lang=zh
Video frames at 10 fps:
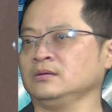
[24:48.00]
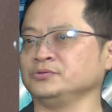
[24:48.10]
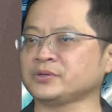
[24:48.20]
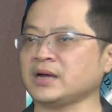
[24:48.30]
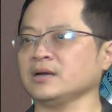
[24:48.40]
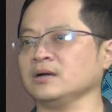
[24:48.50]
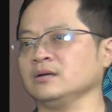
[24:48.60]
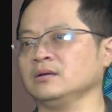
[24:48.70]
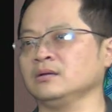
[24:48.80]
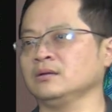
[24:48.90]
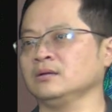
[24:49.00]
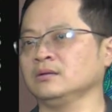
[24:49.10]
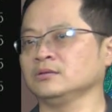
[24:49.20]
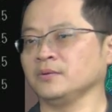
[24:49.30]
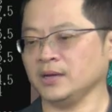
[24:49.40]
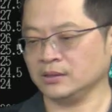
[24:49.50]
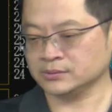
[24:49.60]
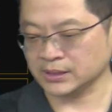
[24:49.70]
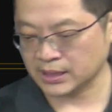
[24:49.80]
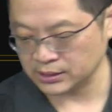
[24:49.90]
你去看啊。对不对？
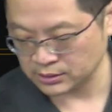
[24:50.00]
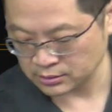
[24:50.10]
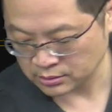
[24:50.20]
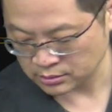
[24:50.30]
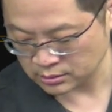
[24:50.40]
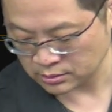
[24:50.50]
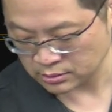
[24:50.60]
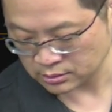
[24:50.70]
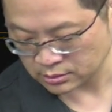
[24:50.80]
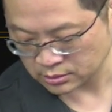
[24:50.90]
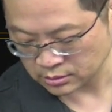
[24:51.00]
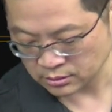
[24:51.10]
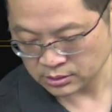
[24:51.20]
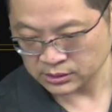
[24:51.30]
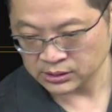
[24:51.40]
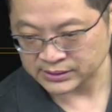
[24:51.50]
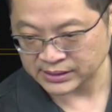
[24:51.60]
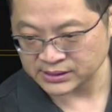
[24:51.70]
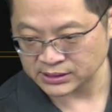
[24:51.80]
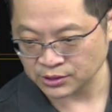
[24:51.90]
在哪里？三
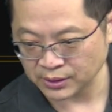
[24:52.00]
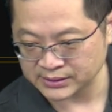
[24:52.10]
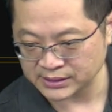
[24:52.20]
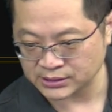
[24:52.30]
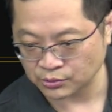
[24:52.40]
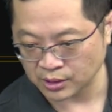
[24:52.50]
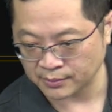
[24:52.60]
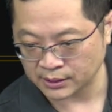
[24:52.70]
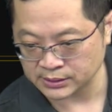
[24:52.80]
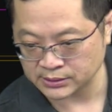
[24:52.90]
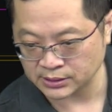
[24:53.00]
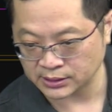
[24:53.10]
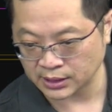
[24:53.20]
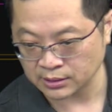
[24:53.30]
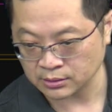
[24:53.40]
十一块、三十块嘛，在这里啊，